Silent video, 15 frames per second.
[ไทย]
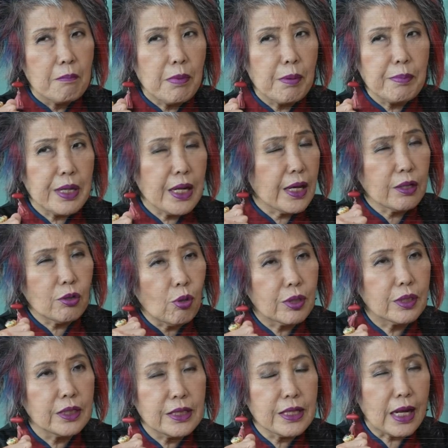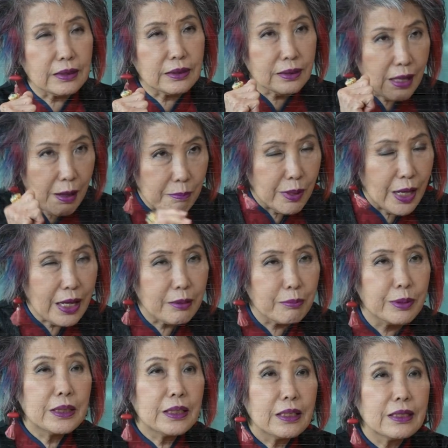มันไม่ได้ให้คนที่อยากจะทำงาน
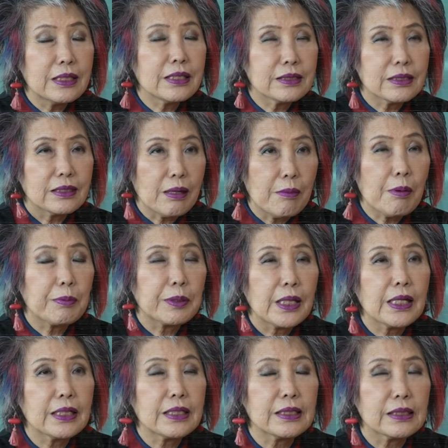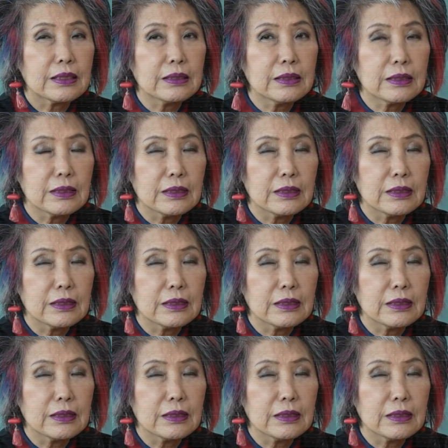เพื่อที่จะทำให้ประเทศดีขึ้น